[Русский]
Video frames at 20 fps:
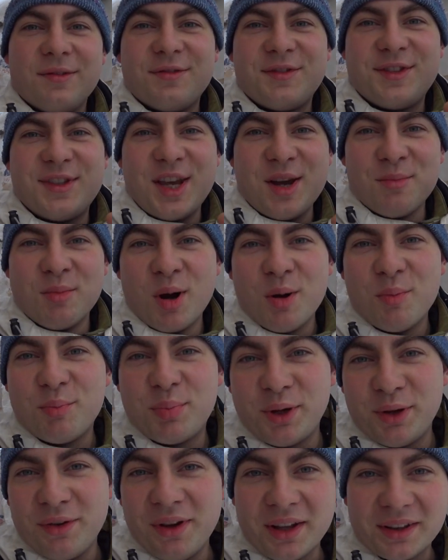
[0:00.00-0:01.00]
Всем
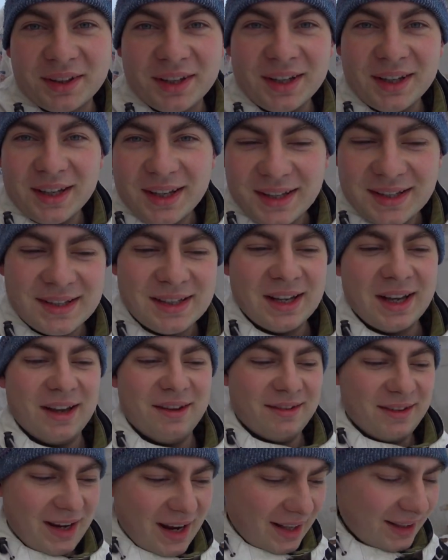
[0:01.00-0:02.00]
привет из
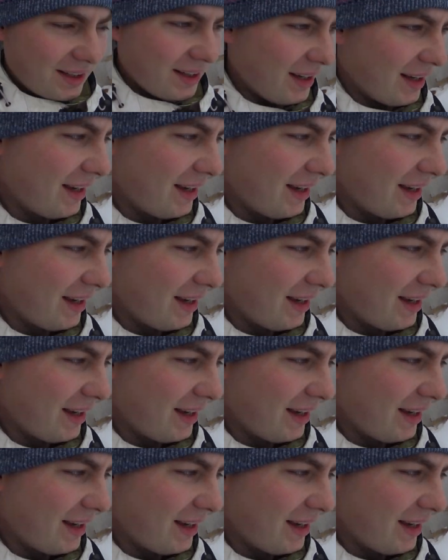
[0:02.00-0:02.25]
Аверят.